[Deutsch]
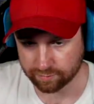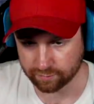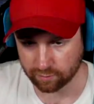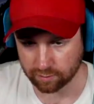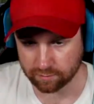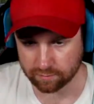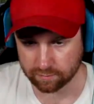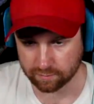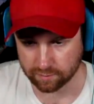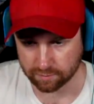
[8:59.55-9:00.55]
Äh, ja.
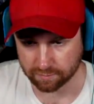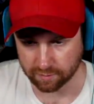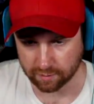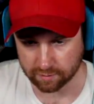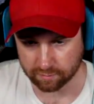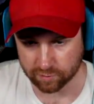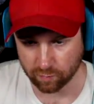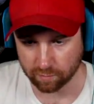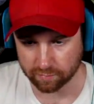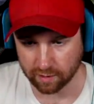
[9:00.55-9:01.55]
Bin halt im
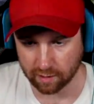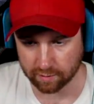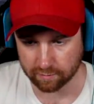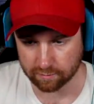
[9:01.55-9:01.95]
Swamp gerade.